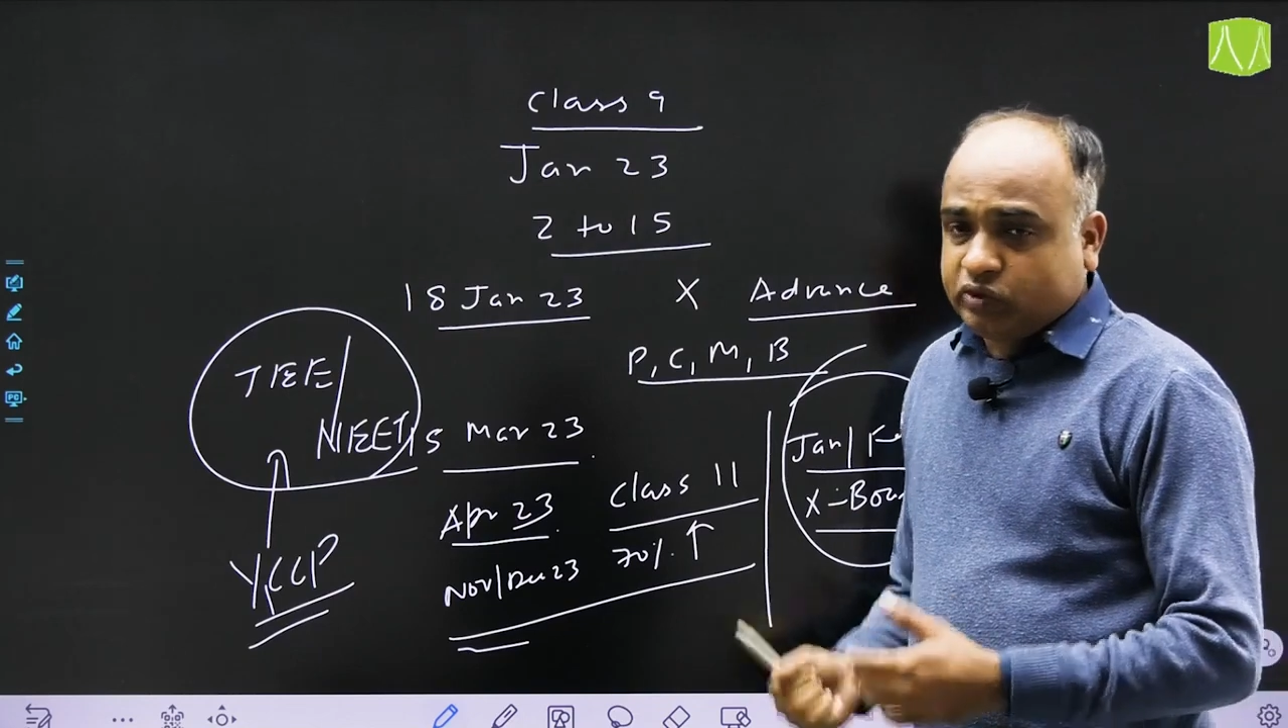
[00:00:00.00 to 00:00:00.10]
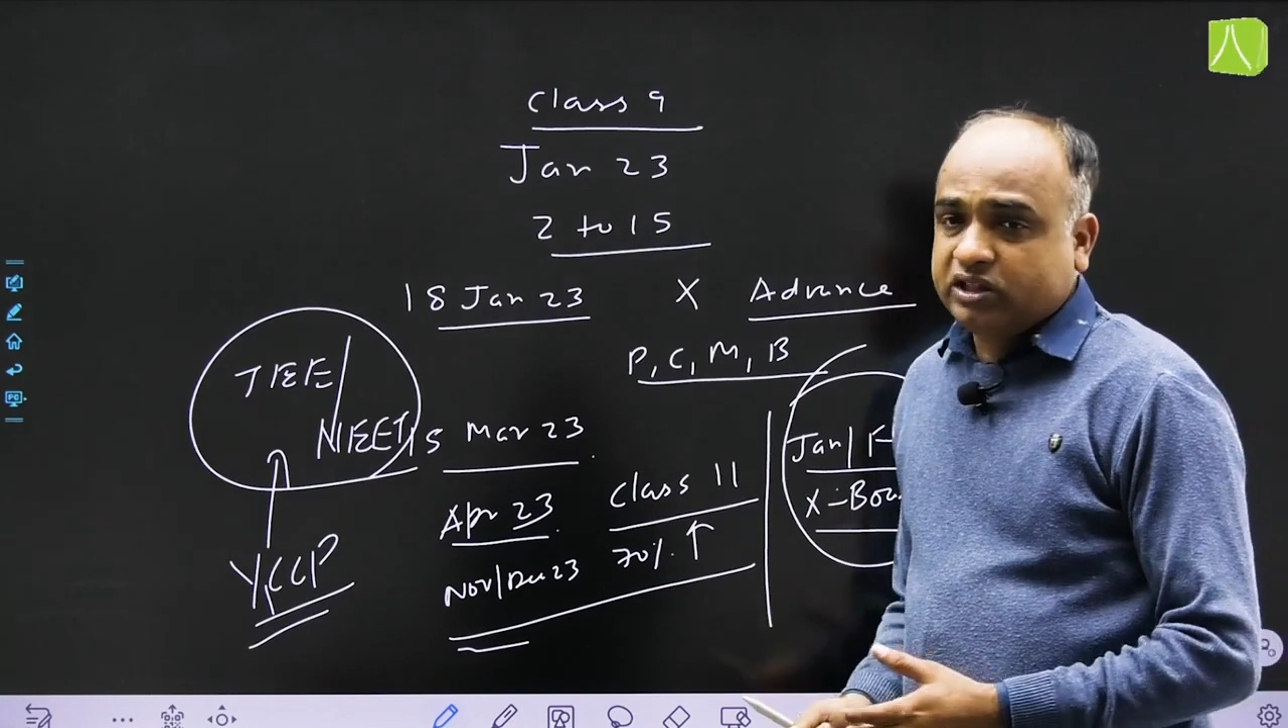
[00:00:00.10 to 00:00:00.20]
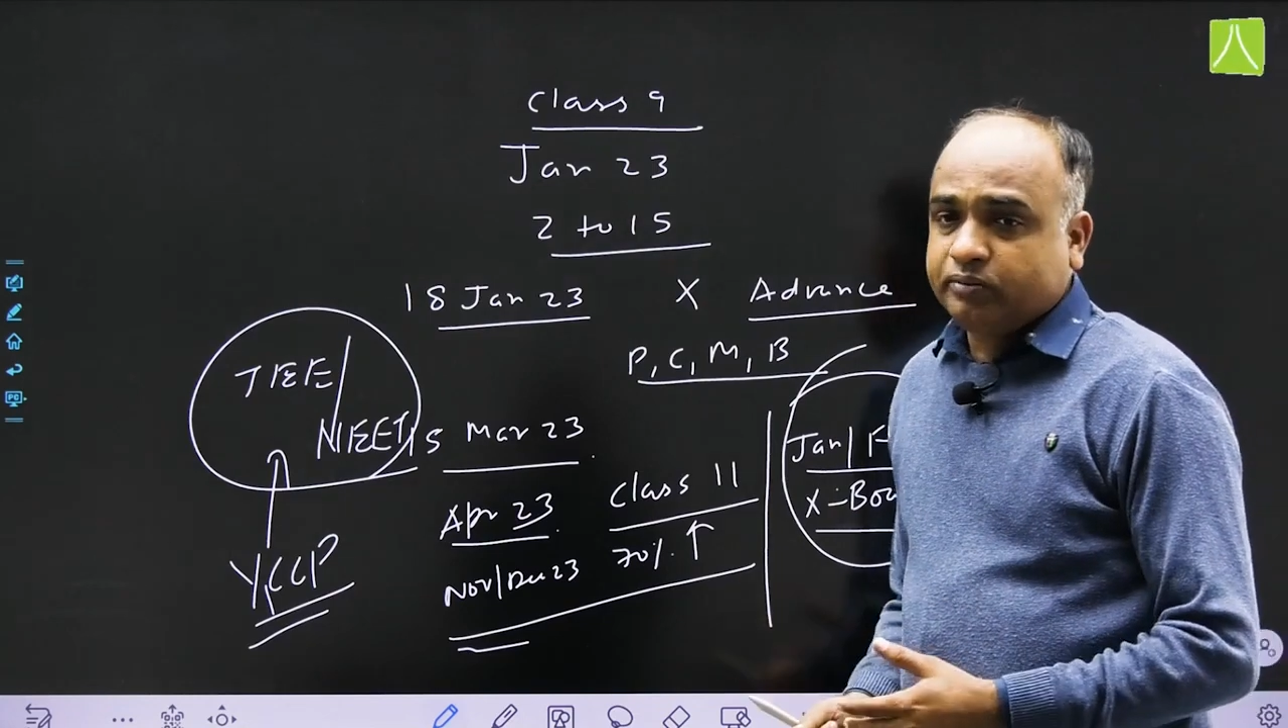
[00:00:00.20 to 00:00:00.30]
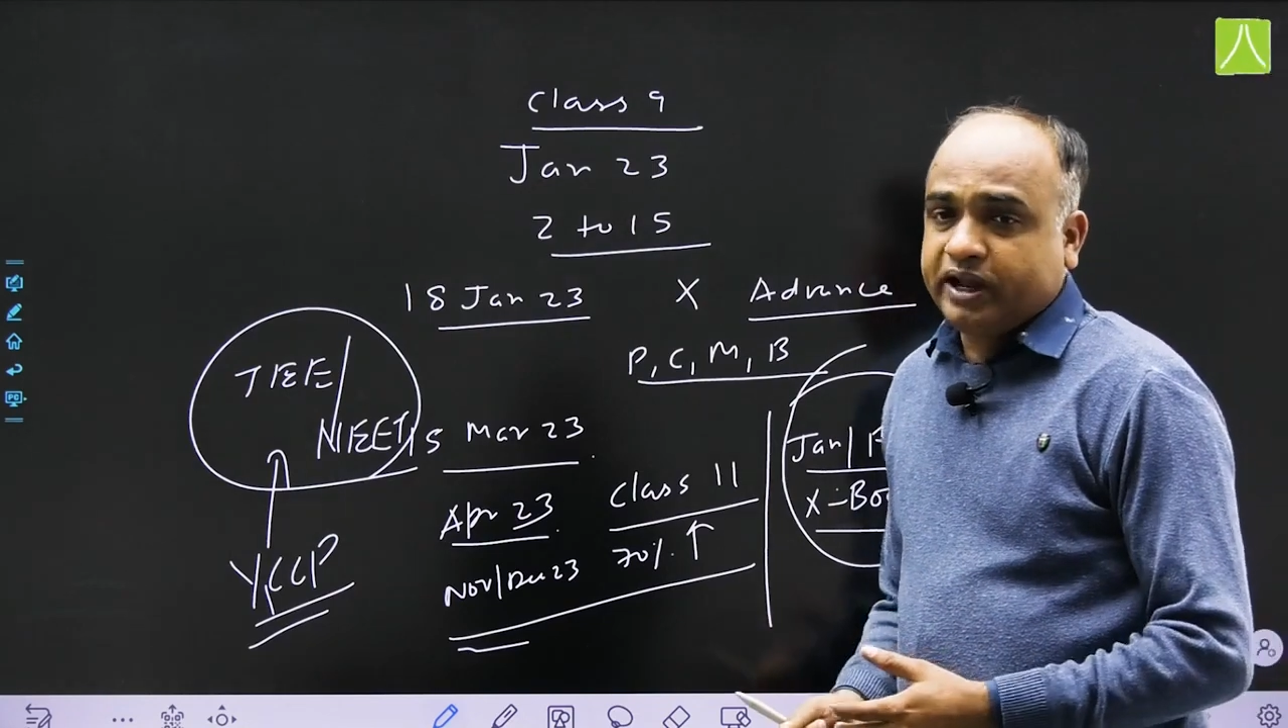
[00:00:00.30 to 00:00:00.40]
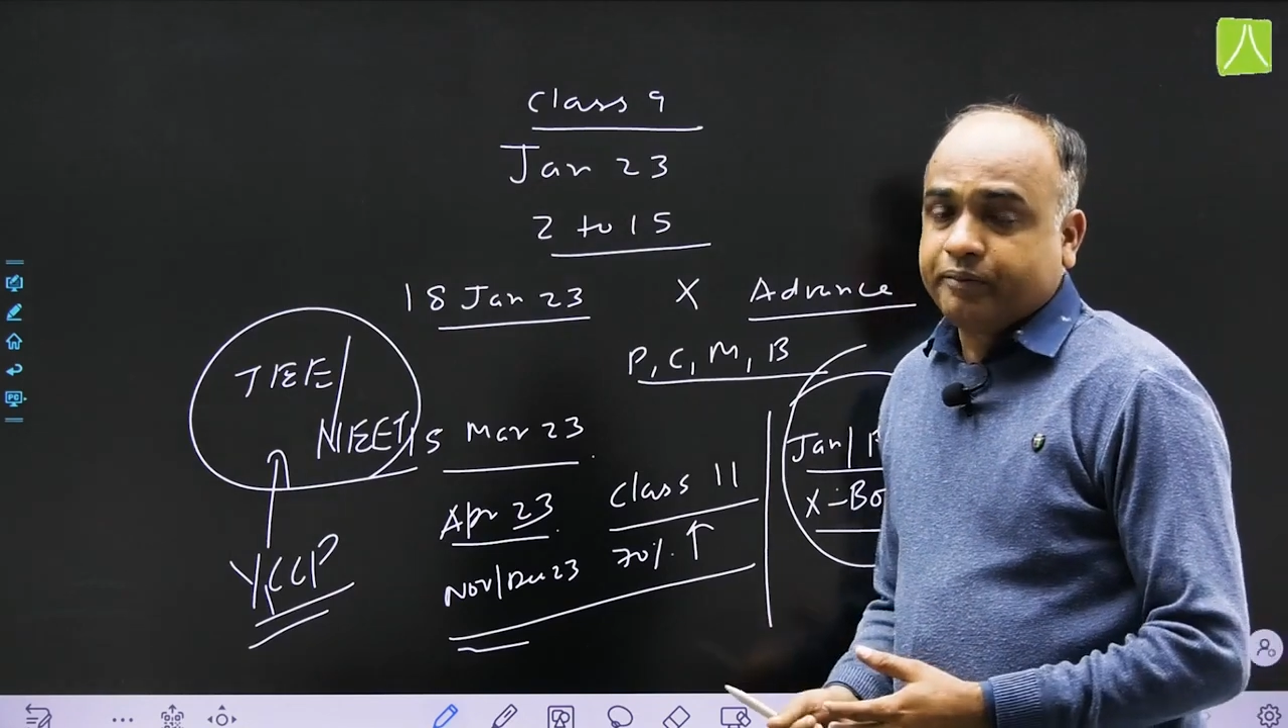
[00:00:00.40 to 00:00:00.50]

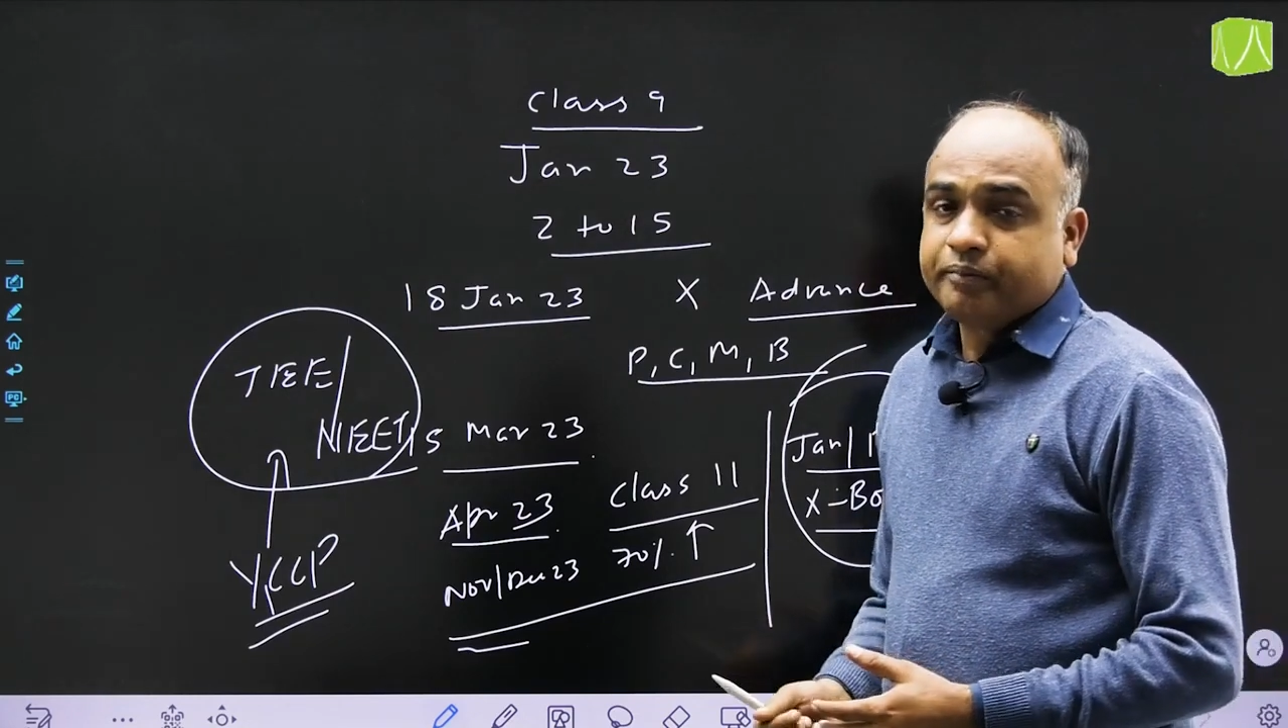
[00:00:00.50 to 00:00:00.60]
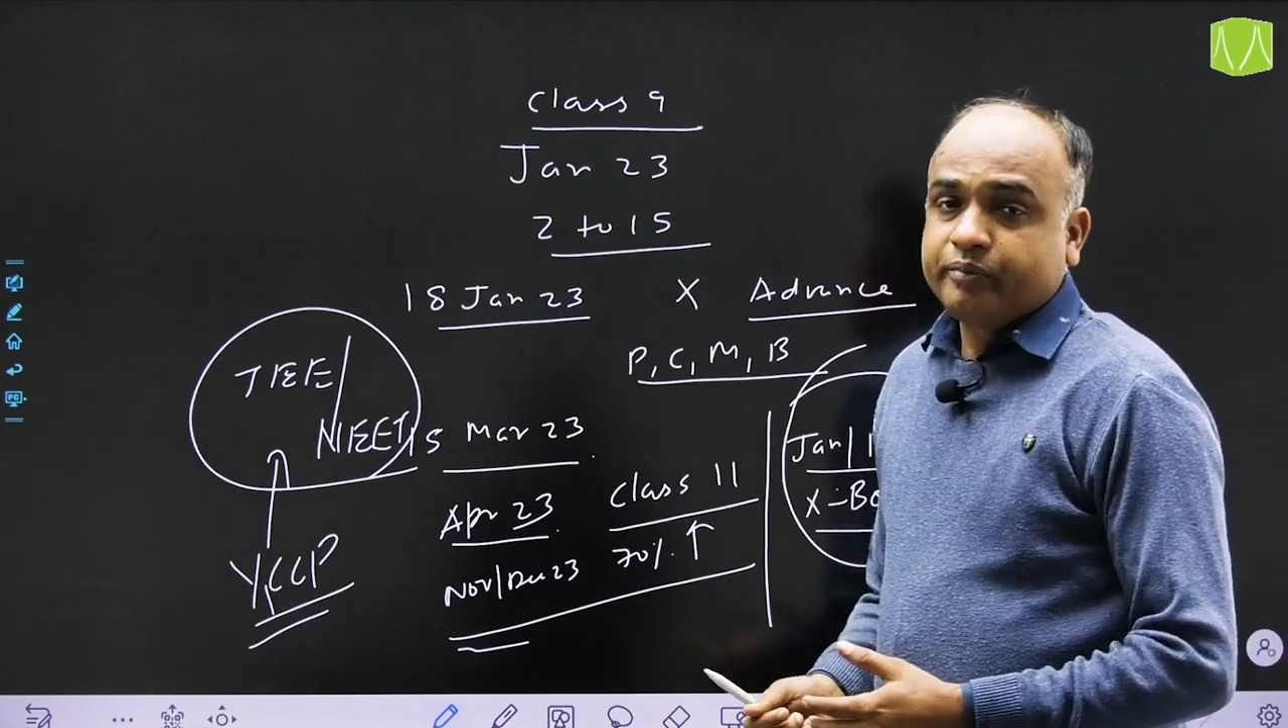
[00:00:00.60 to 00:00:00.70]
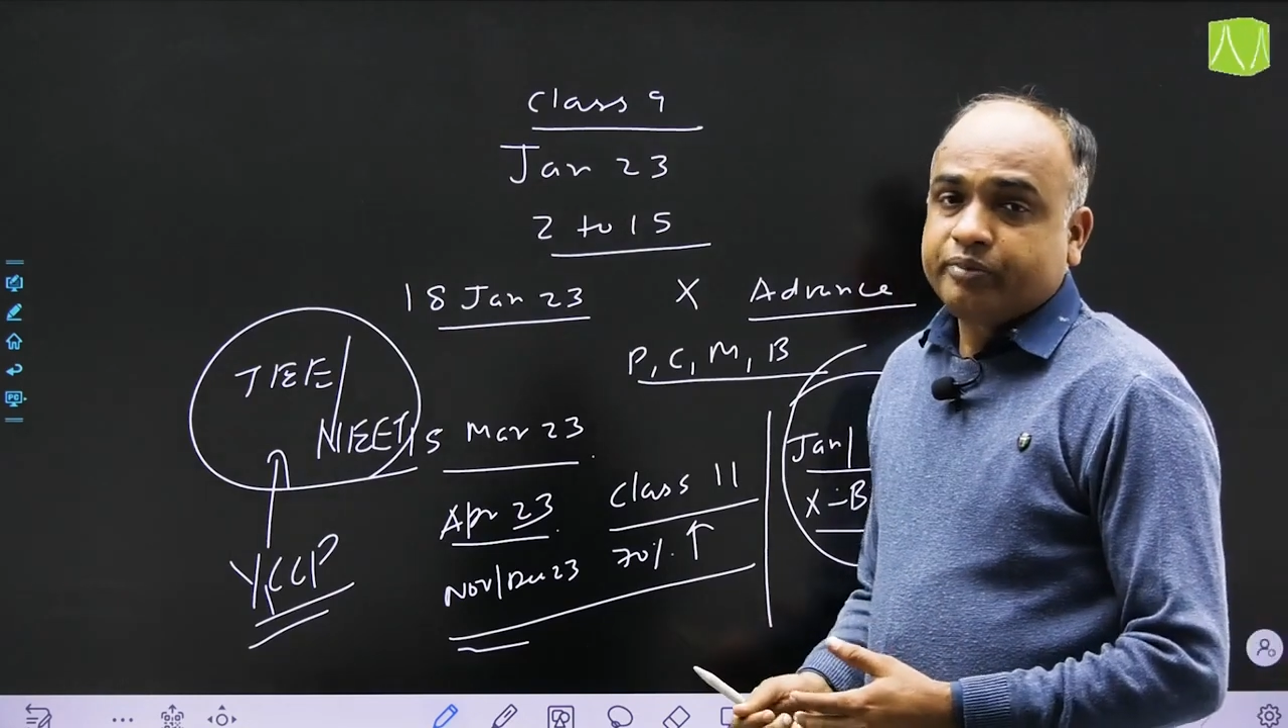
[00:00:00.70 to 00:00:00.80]
ट्वेल्थ में हैं